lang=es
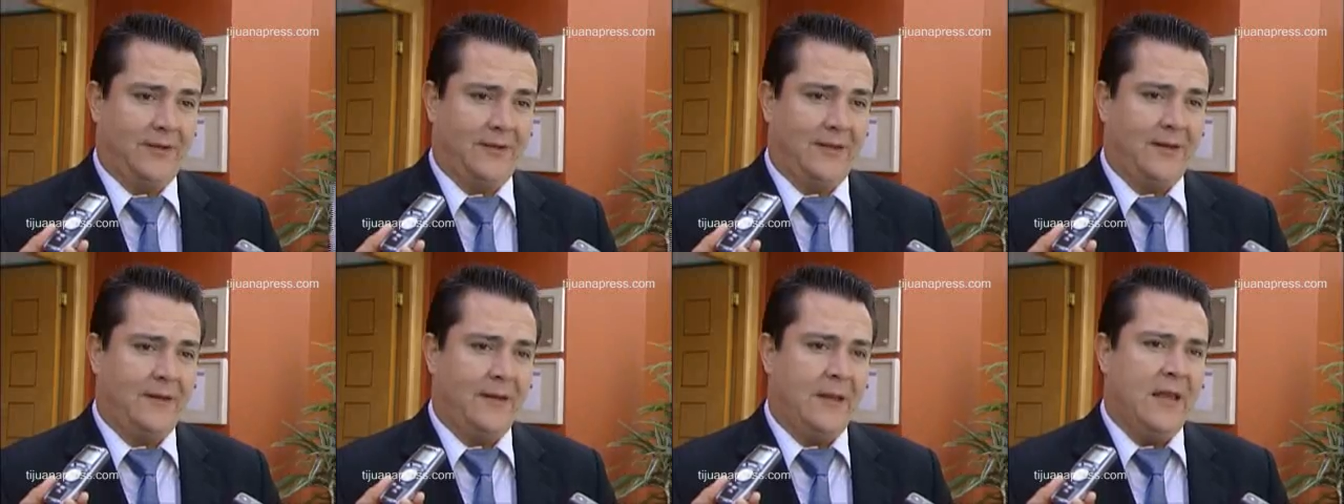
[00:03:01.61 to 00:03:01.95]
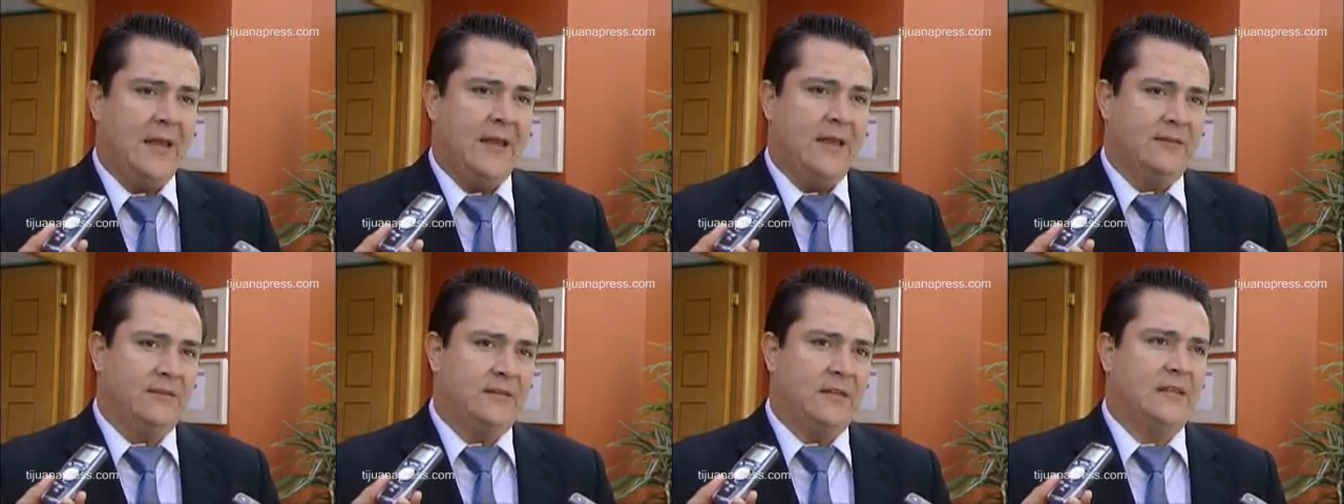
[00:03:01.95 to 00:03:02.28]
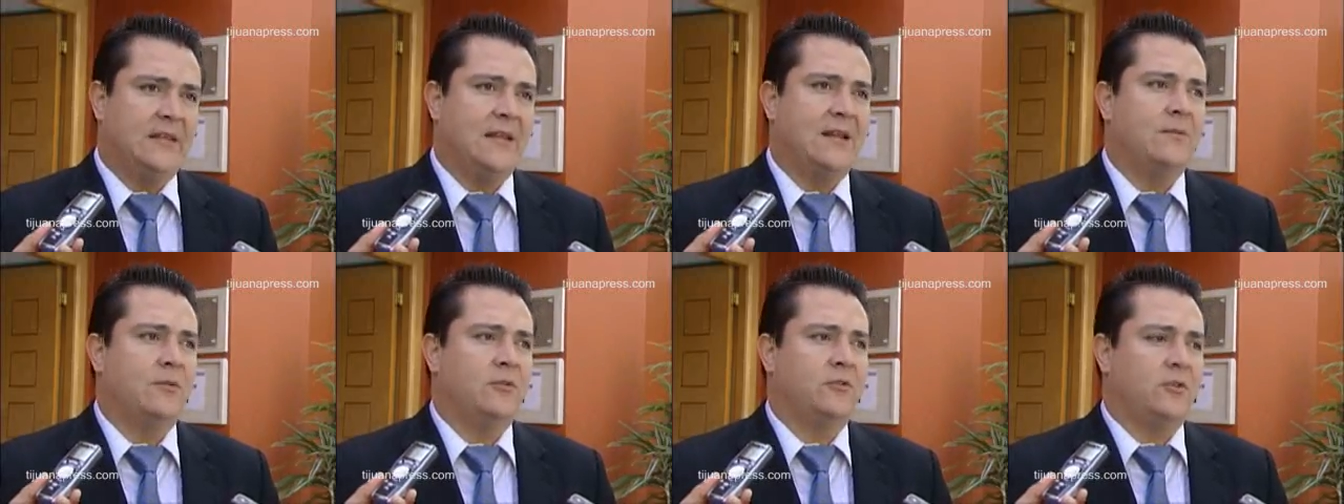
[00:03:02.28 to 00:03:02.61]
¿verdad?
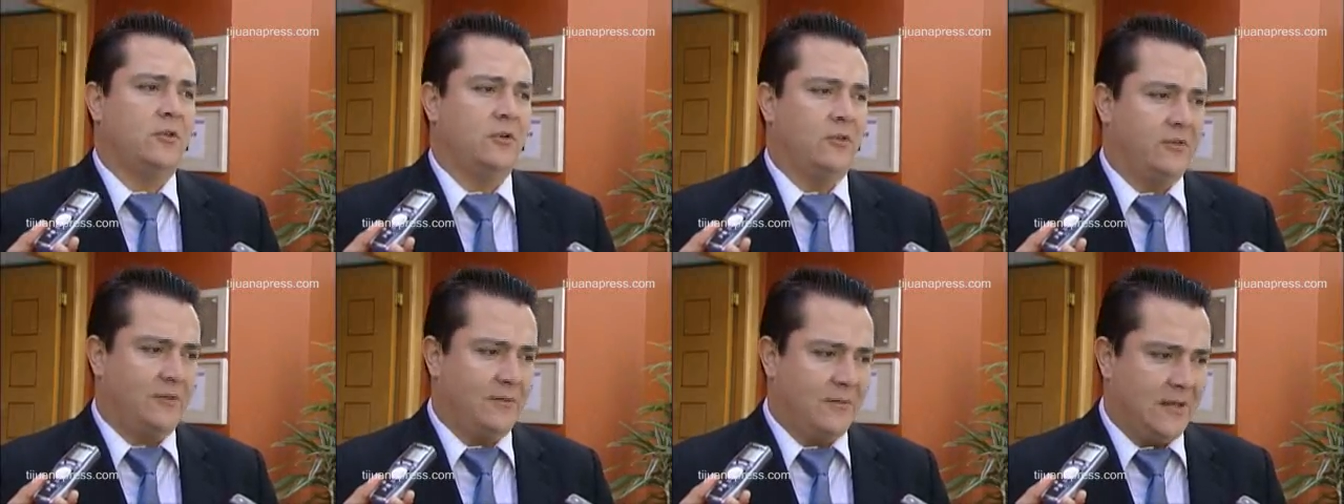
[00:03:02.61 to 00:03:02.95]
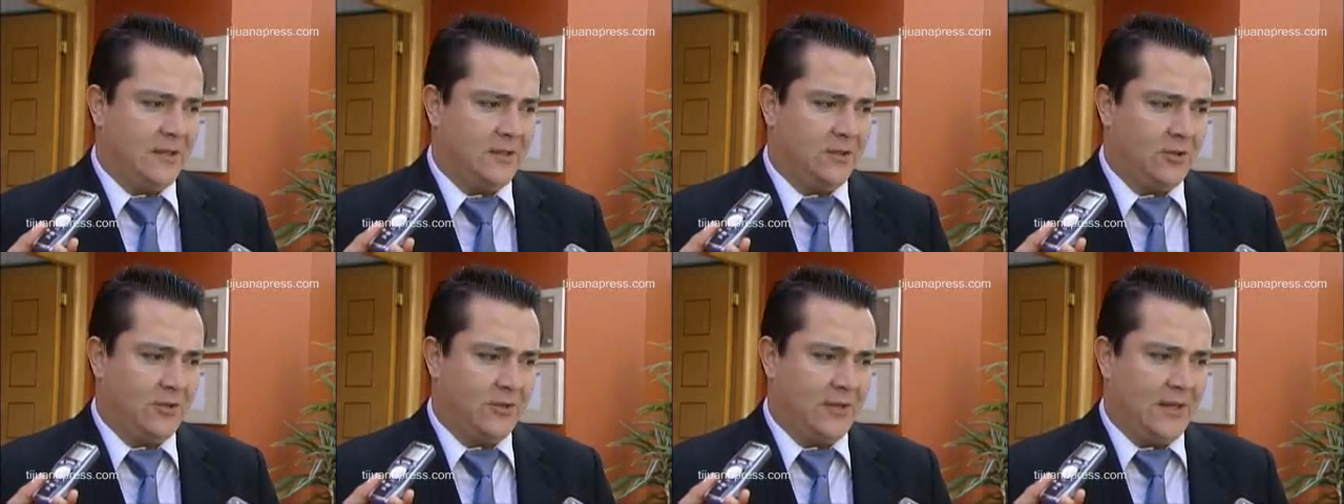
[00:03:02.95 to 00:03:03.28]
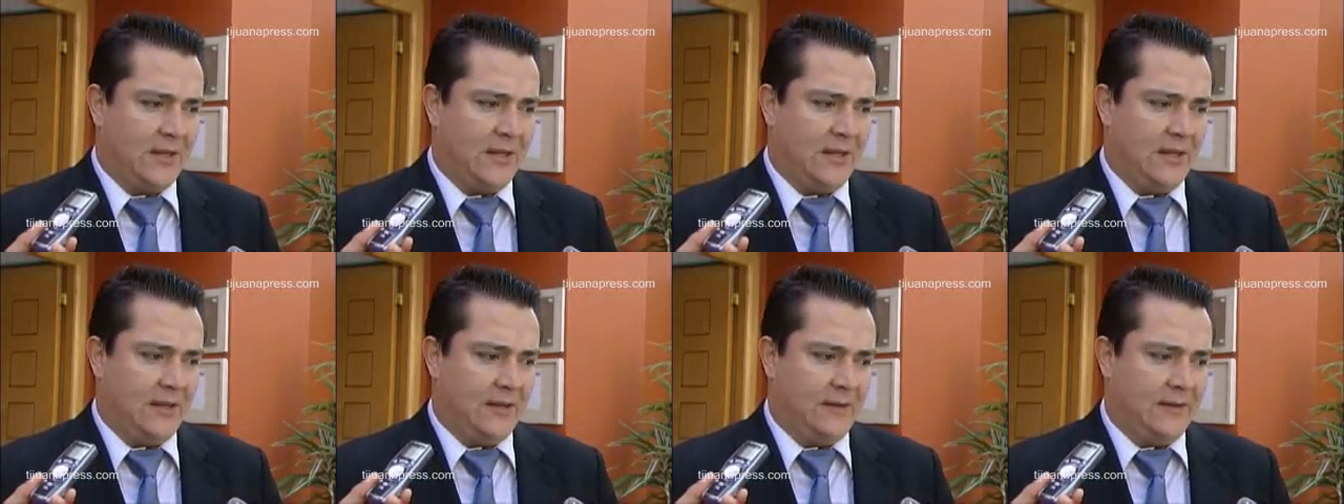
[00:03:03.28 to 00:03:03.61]
Sí tenemos conocimiento
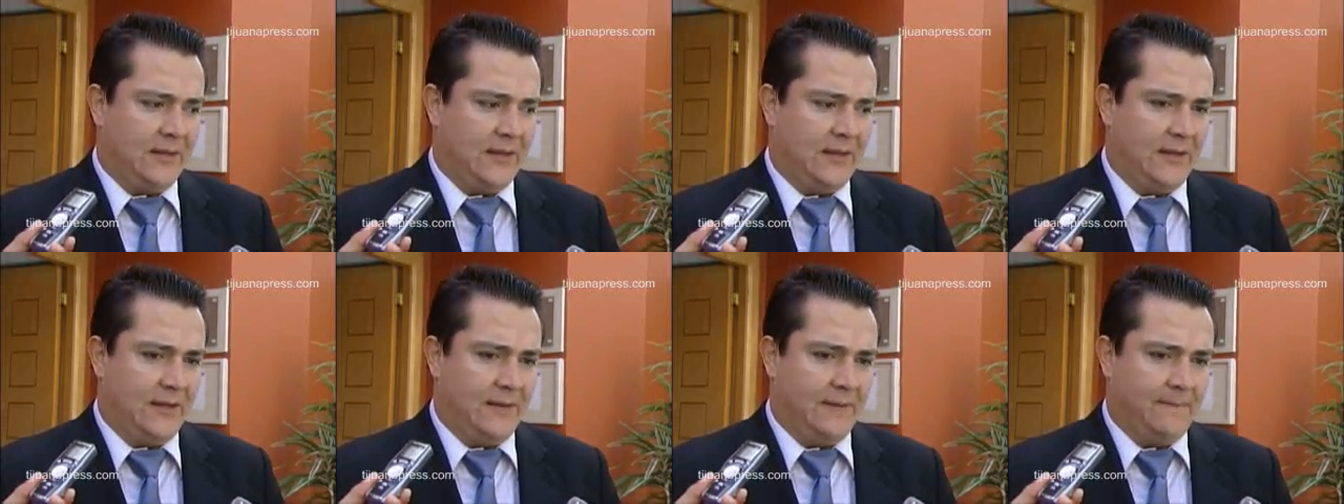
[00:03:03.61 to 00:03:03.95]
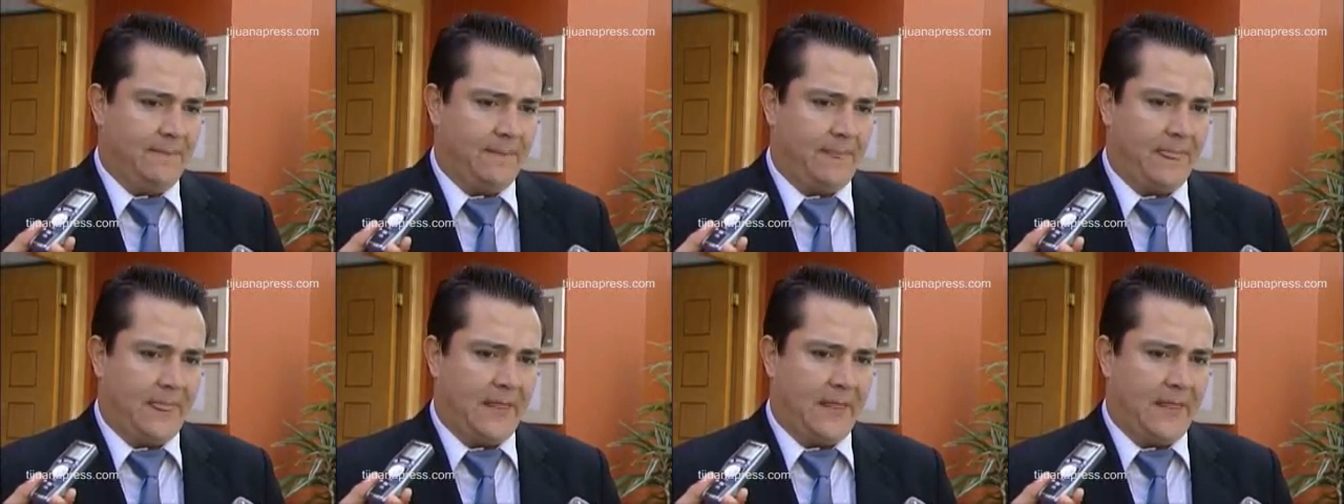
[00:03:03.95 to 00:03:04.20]
de,